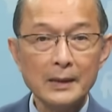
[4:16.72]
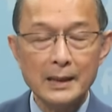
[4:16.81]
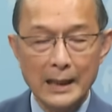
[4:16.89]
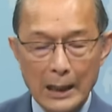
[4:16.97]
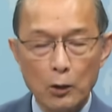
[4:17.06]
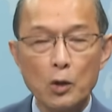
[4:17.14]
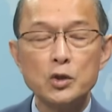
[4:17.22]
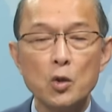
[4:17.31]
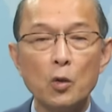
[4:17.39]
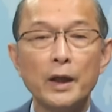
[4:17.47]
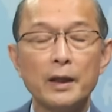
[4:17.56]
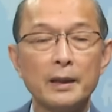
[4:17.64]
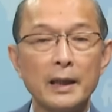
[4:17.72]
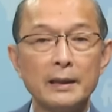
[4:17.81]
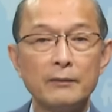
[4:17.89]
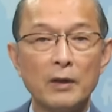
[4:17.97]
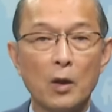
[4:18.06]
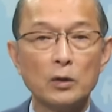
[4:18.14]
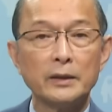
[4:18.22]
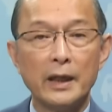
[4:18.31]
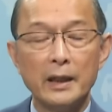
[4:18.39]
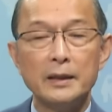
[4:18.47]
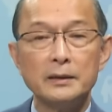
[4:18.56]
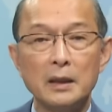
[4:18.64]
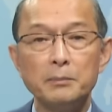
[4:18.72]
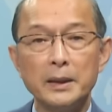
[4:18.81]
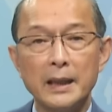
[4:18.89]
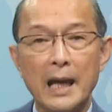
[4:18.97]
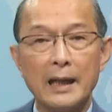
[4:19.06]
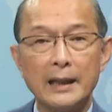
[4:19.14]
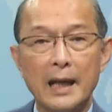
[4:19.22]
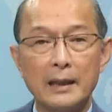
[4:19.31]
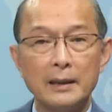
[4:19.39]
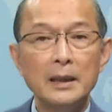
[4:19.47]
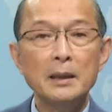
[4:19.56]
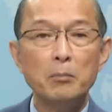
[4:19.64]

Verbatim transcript: là con số hiện nay và có thể lên tới 12.000